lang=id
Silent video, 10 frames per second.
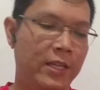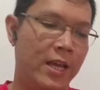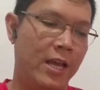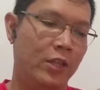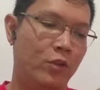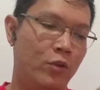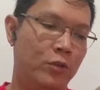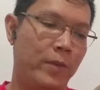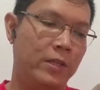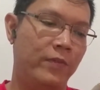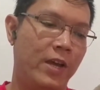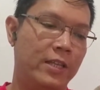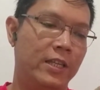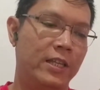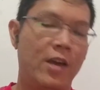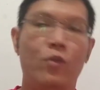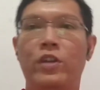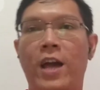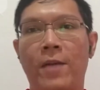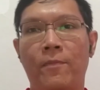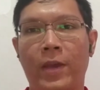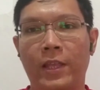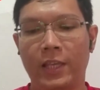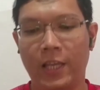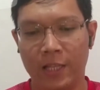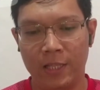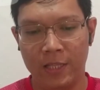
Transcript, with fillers: Dia itu spesifikasinya udah made in